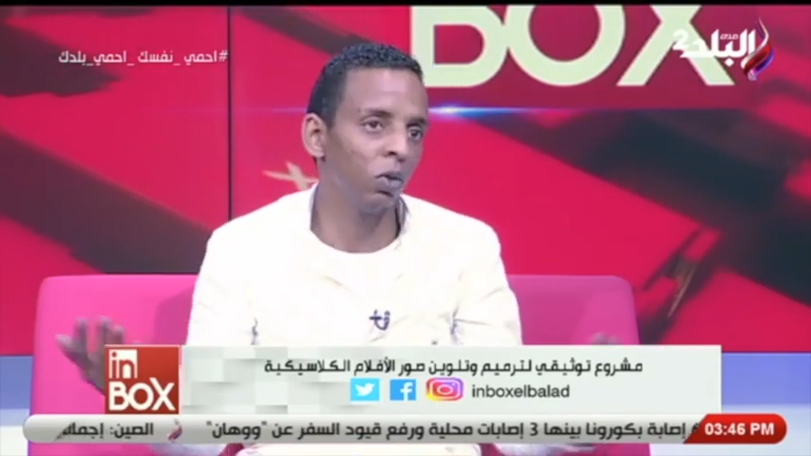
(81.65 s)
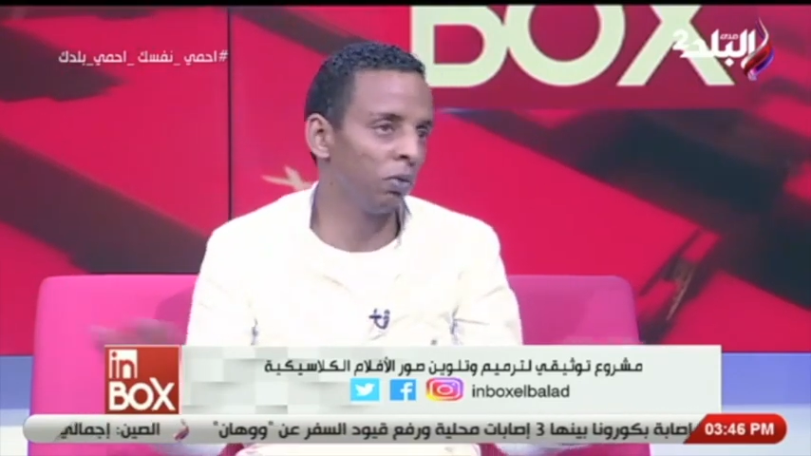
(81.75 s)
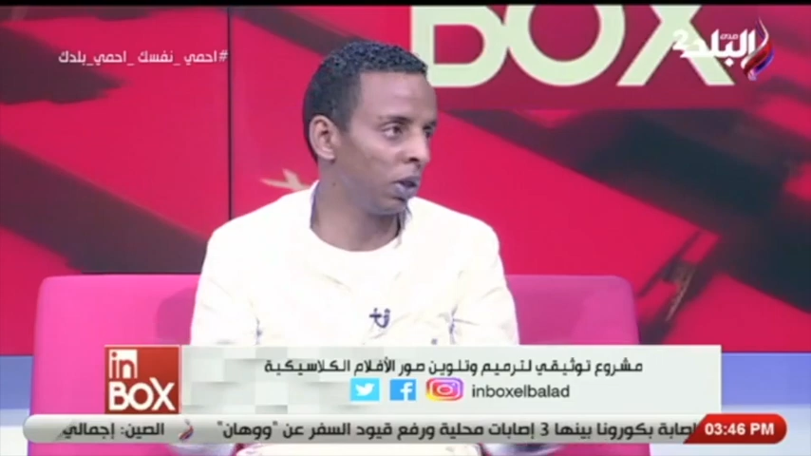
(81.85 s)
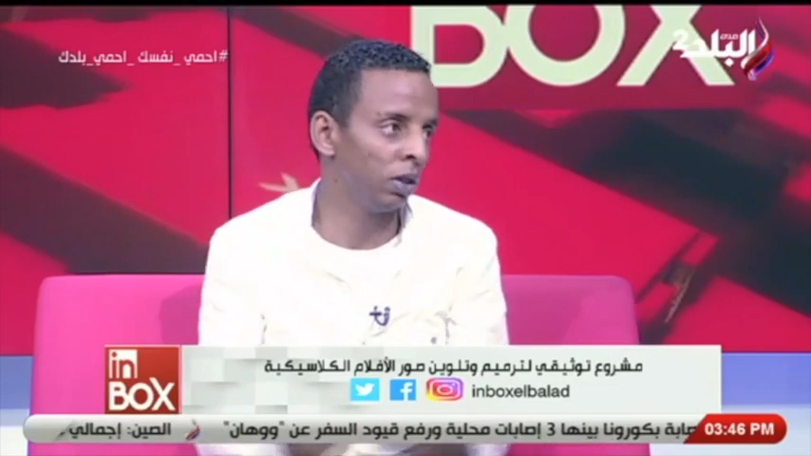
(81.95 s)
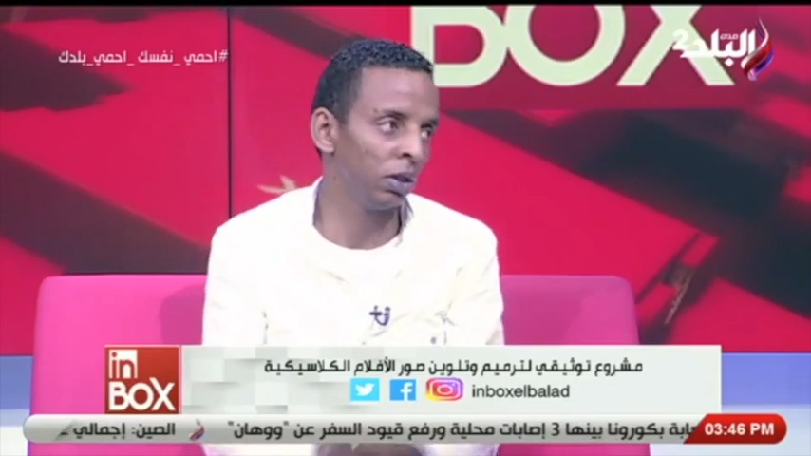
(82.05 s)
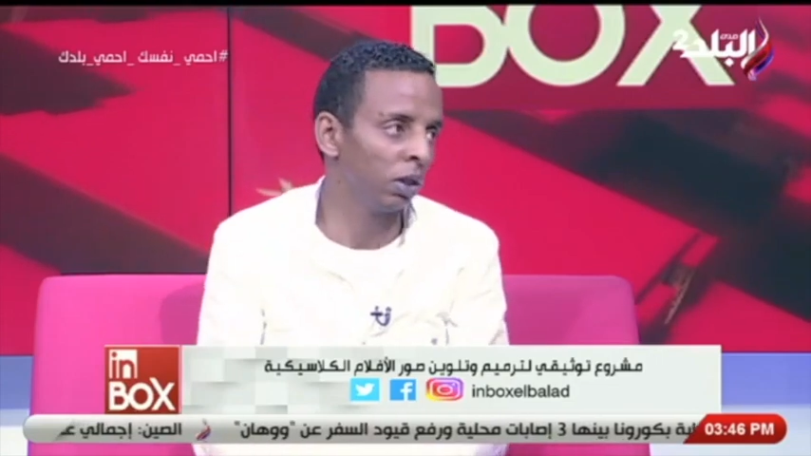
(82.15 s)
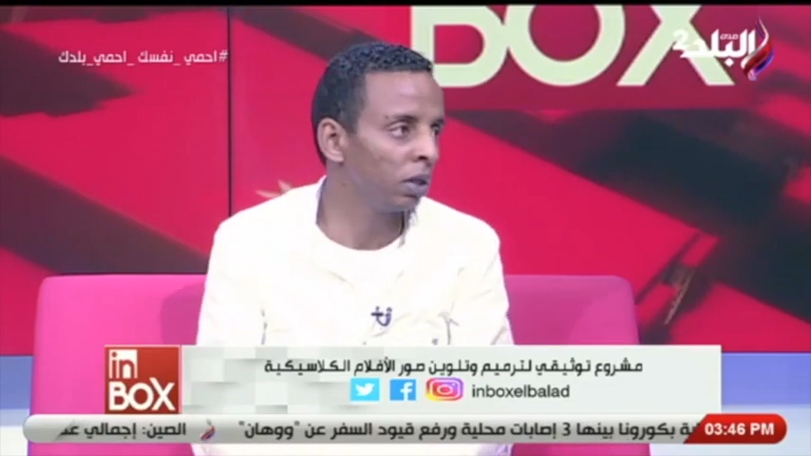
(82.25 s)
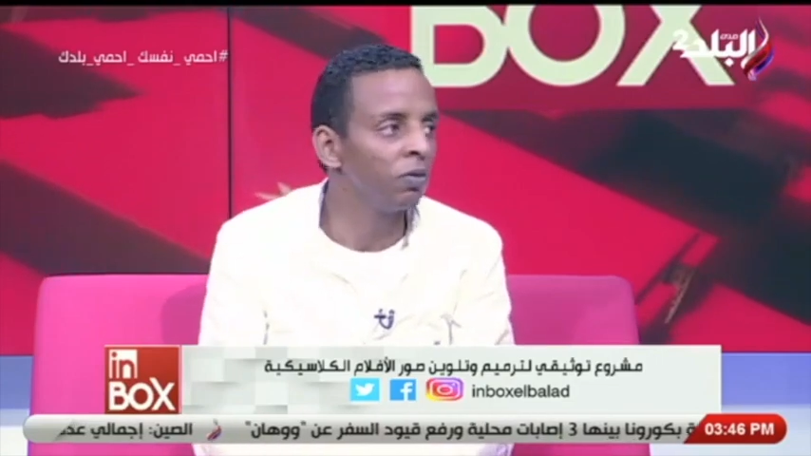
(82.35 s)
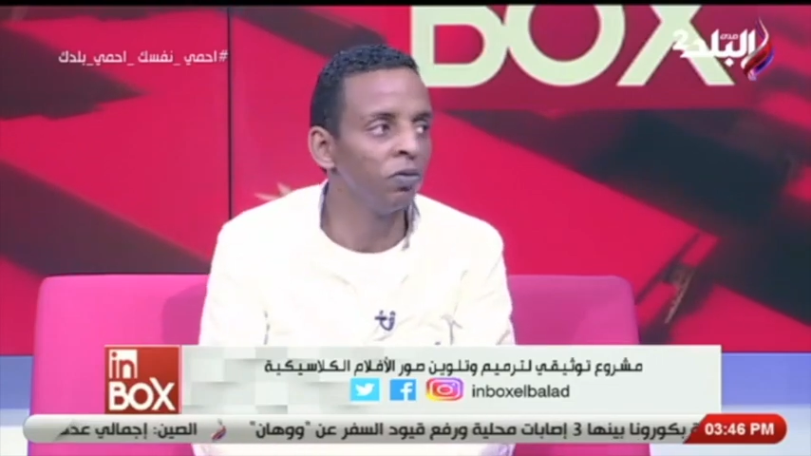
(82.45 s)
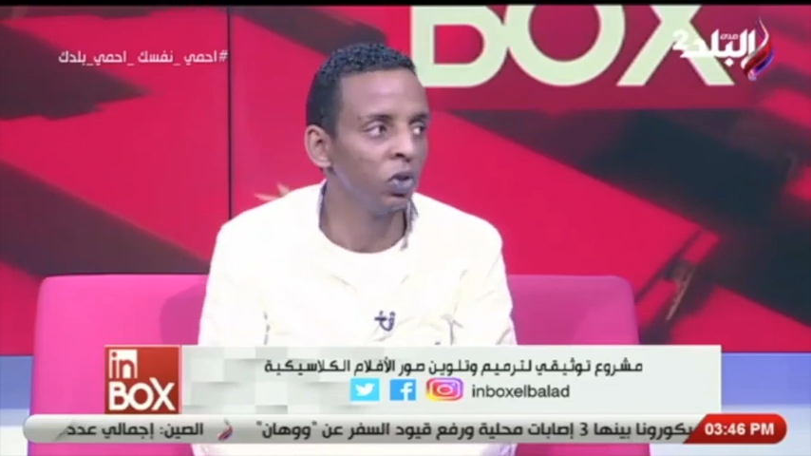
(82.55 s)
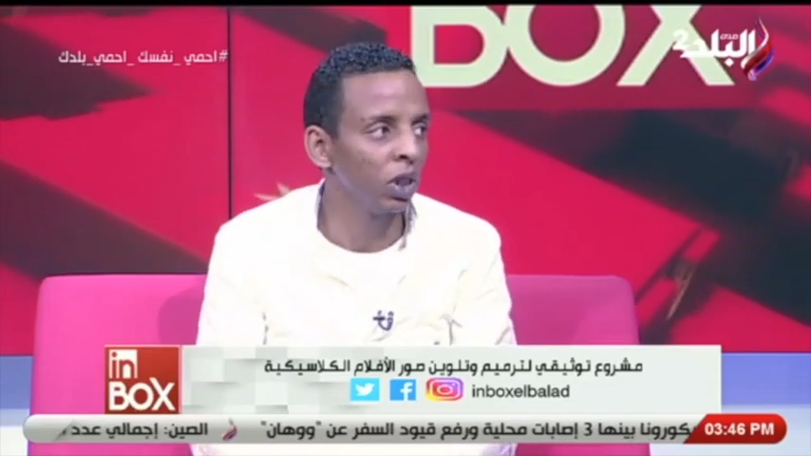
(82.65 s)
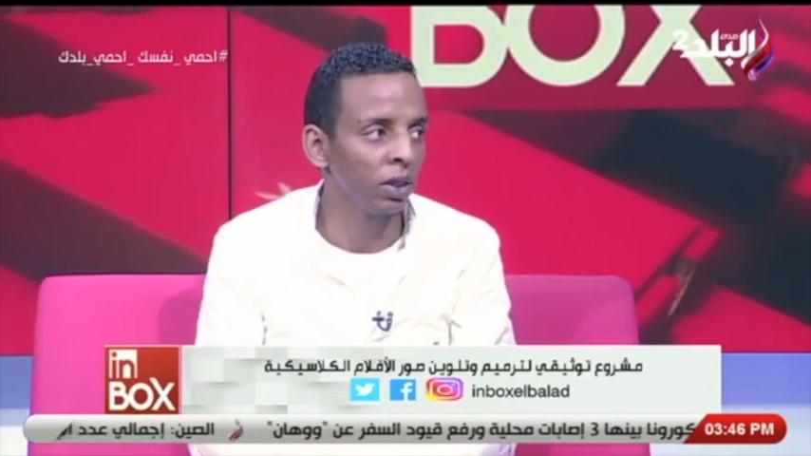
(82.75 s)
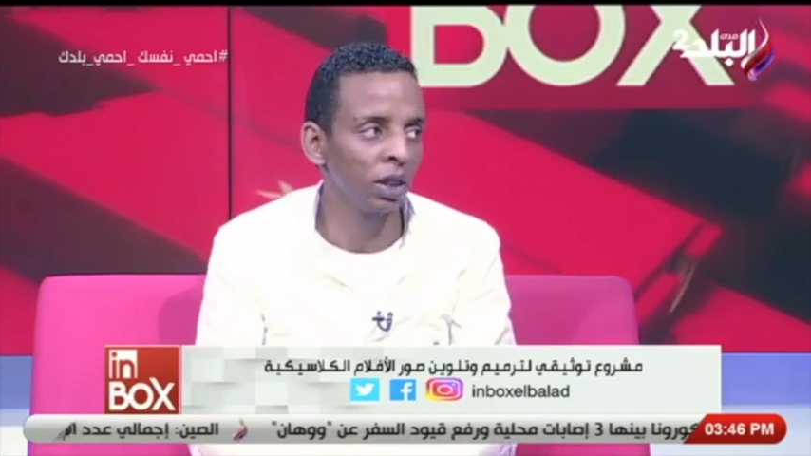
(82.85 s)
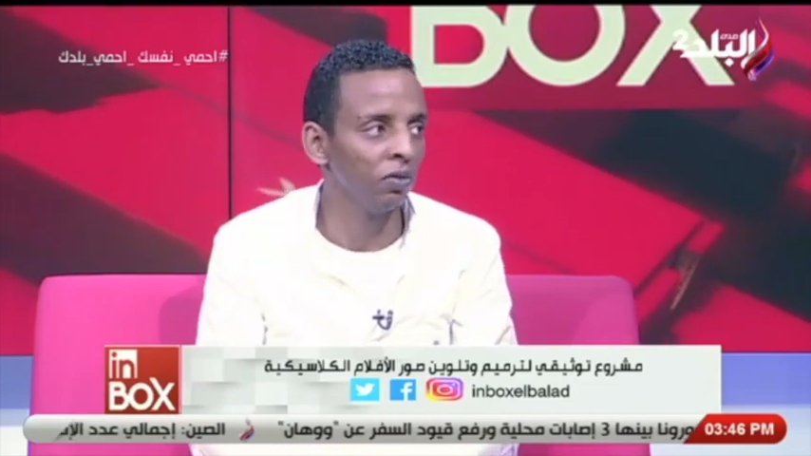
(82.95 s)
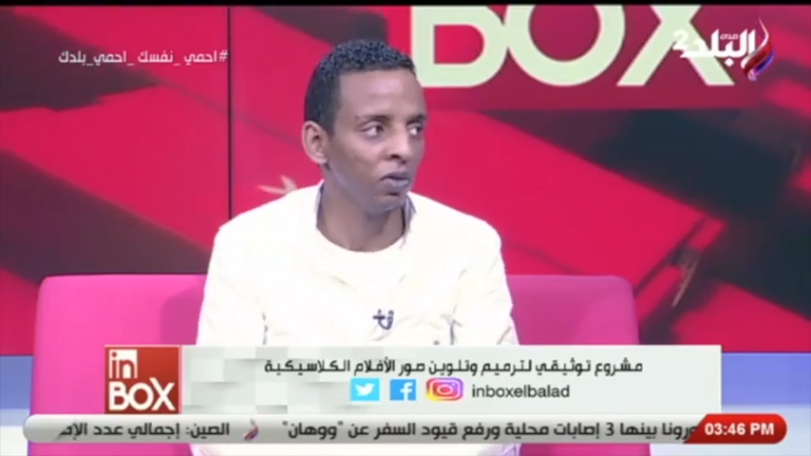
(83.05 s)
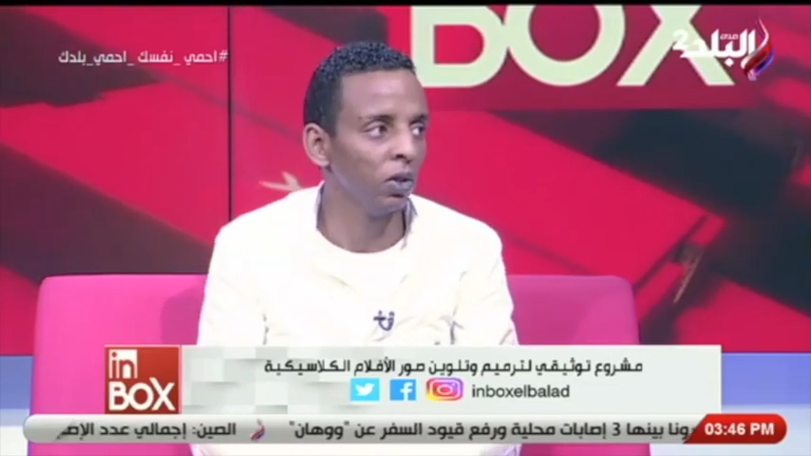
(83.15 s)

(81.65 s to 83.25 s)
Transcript: كله على الانترنت ما فيهوش اي تكلفه